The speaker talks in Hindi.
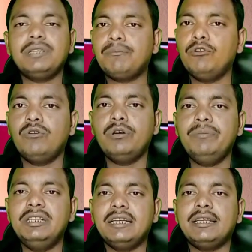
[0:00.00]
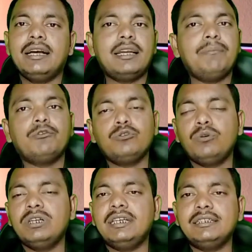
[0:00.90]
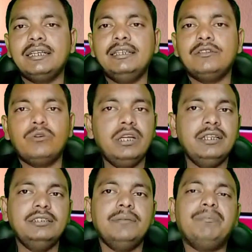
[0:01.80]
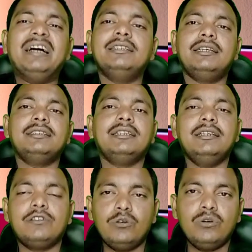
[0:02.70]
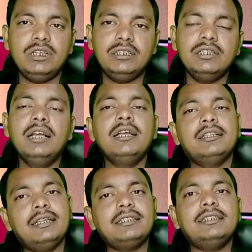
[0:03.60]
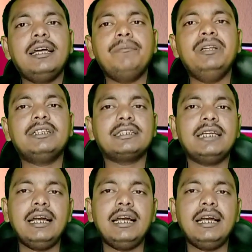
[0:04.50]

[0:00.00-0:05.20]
होता है उस हिसाब से आपको लोन मिल जाता है अगर आपको दो हज़ार चाहिए तो ले लीजिए पाँच हज़ार चाहिए तो लोन लीजिए